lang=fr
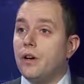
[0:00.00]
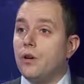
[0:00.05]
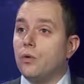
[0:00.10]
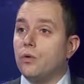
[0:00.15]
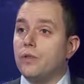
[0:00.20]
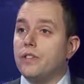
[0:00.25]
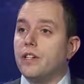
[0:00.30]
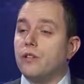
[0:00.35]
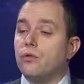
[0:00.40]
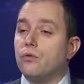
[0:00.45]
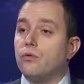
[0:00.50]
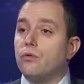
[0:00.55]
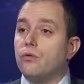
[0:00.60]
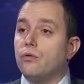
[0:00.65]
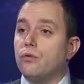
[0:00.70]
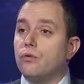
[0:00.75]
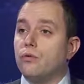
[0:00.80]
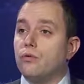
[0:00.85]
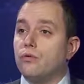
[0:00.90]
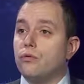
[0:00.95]
au sein
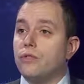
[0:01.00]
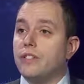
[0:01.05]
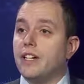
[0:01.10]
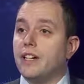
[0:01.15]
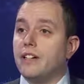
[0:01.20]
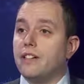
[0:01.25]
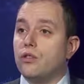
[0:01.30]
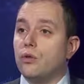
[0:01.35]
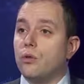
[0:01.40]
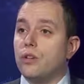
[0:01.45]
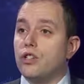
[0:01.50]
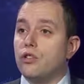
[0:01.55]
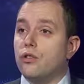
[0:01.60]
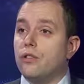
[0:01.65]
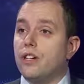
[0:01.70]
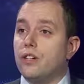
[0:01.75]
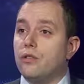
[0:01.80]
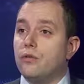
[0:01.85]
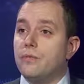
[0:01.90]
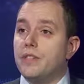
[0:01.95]
d'une direction
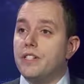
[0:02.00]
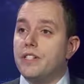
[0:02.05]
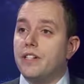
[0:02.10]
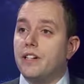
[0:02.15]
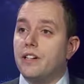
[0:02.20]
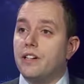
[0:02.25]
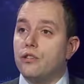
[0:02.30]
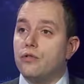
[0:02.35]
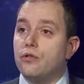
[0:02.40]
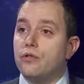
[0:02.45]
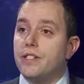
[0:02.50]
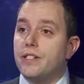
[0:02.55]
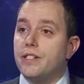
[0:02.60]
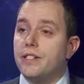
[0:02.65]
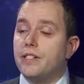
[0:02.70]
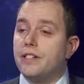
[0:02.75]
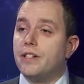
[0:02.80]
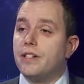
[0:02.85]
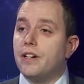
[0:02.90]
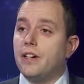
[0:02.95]
régionale du ministère de la
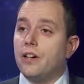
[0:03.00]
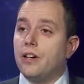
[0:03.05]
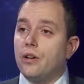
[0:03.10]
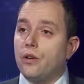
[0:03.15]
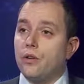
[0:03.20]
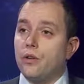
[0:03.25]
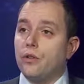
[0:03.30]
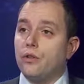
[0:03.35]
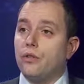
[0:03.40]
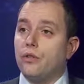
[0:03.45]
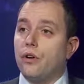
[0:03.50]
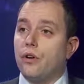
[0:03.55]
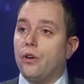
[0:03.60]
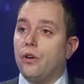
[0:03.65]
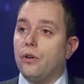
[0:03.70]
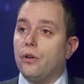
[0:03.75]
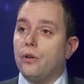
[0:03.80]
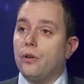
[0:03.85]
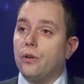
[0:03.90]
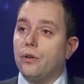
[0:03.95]
Justice dans